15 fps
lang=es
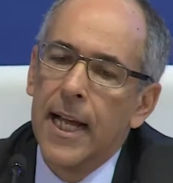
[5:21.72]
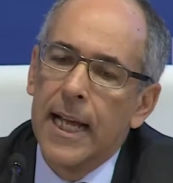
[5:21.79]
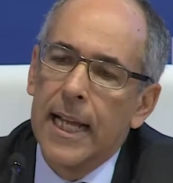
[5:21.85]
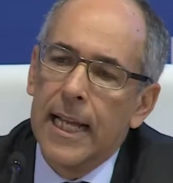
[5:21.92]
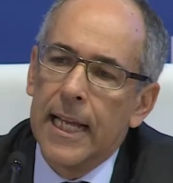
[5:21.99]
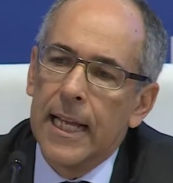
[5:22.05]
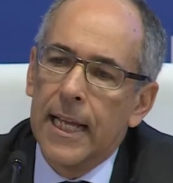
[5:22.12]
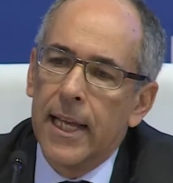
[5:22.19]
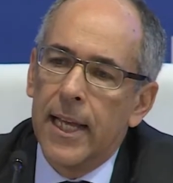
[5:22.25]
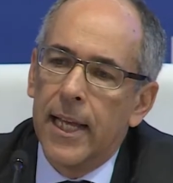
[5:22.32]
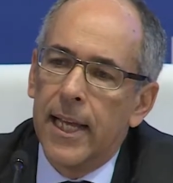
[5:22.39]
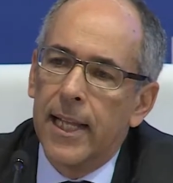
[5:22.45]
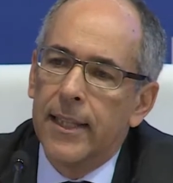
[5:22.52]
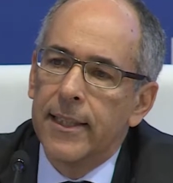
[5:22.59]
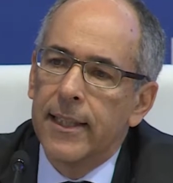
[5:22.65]
Eh,
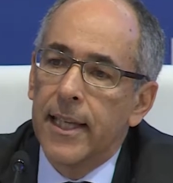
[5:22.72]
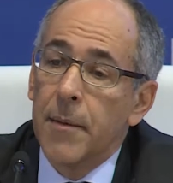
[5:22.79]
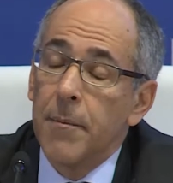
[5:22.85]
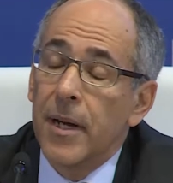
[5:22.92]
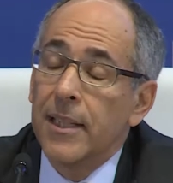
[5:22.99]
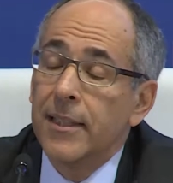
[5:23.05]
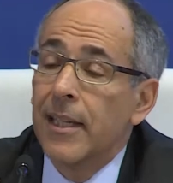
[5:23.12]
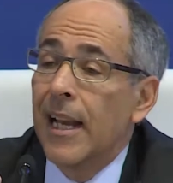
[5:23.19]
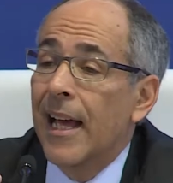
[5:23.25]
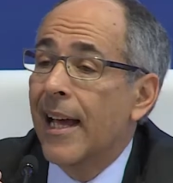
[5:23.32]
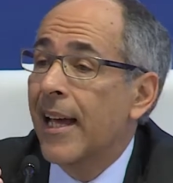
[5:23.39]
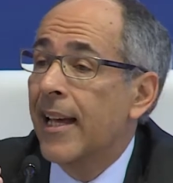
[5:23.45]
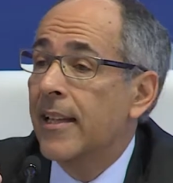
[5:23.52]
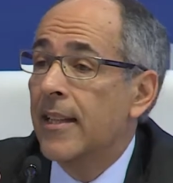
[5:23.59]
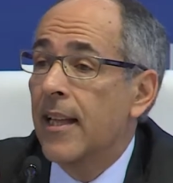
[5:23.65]
el tema de la
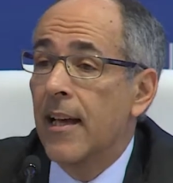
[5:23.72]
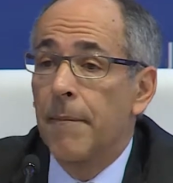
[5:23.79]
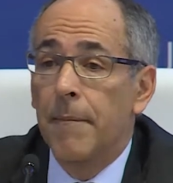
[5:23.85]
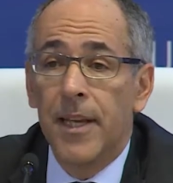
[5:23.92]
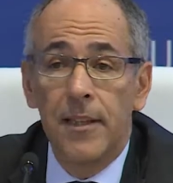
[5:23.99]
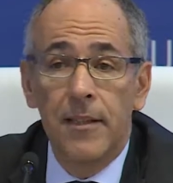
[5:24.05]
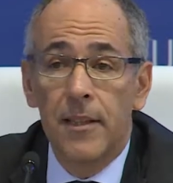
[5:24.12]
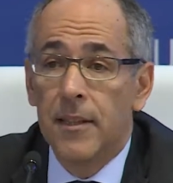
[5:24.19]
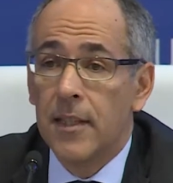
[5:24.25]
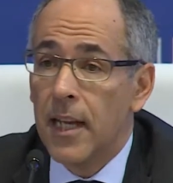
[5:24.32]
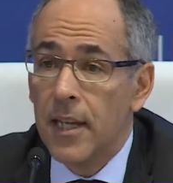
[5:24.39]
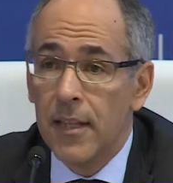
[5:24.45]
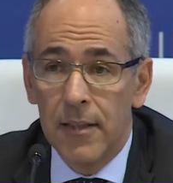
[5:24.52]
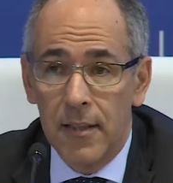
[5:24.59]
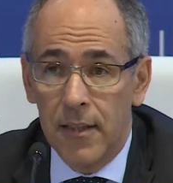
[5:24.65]
Agenda
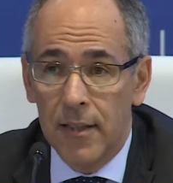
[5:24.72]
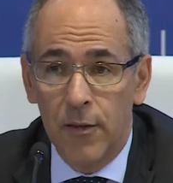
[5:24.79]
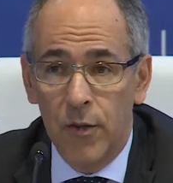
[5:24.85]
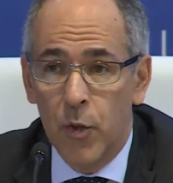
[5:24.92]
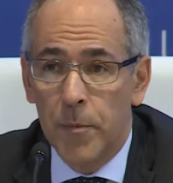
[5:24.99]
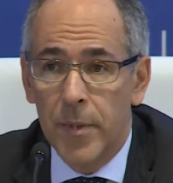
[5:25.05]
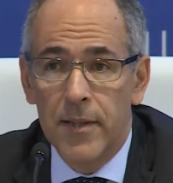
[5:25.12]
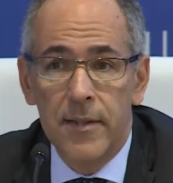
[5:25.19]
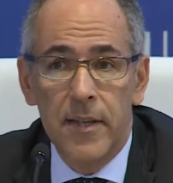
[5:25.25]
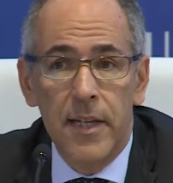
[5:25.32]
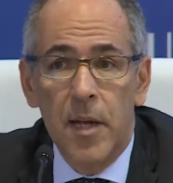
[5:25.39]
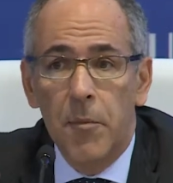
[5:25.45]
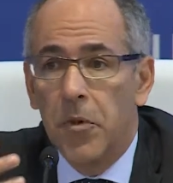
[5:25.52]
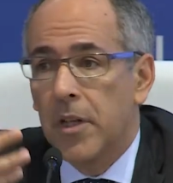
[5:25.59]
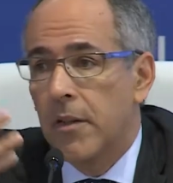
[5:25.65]
2030, que uno
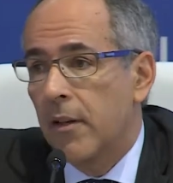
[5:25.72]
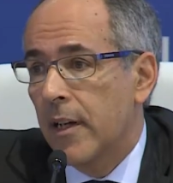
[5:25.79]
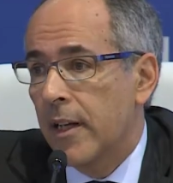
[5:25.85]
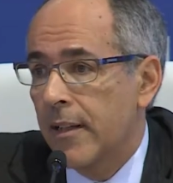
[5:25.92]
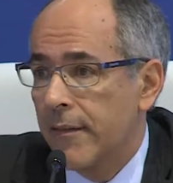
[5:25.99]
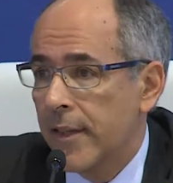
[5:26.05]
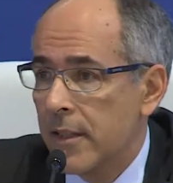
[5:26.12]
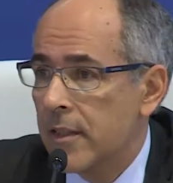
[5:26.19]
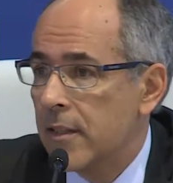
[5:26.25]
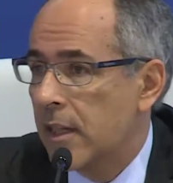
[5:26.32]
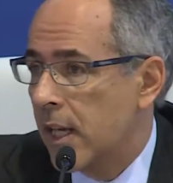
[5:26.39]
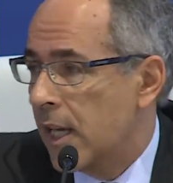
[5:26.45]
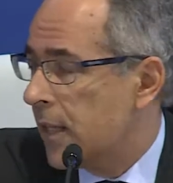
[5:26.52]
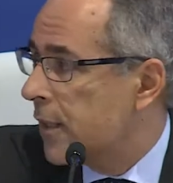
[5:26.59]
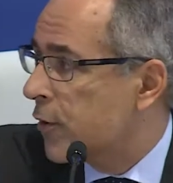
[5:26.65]
pensaría, bueno, la Agenda
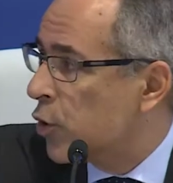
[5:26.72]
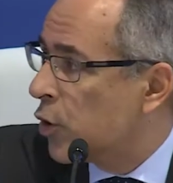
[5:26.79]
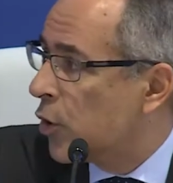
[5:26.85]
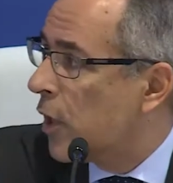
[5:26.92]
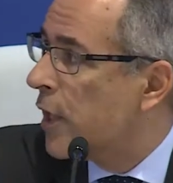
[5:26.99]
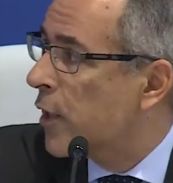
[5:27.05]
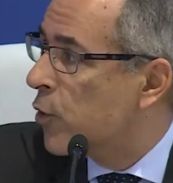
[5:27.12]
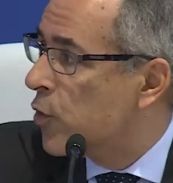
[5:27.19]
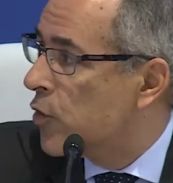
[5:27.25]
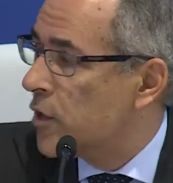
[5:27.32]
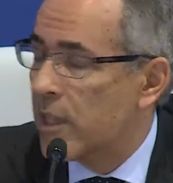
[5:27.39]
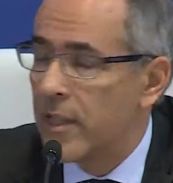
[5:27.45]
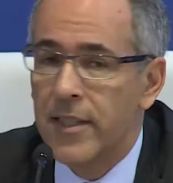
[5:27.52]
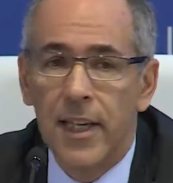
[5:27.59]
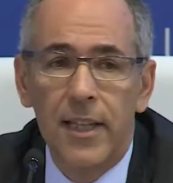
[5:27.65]
2030, todos les
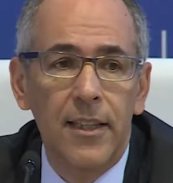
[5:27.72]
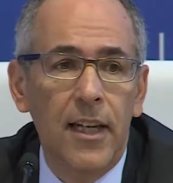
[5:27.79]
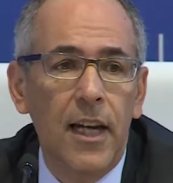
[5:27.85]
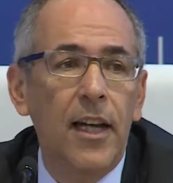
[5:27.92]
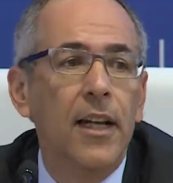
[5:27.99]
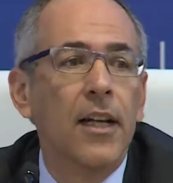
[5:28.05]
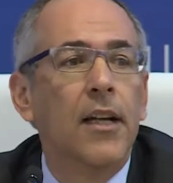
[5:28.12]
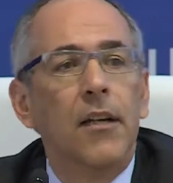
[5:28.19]
gusta, etcétera.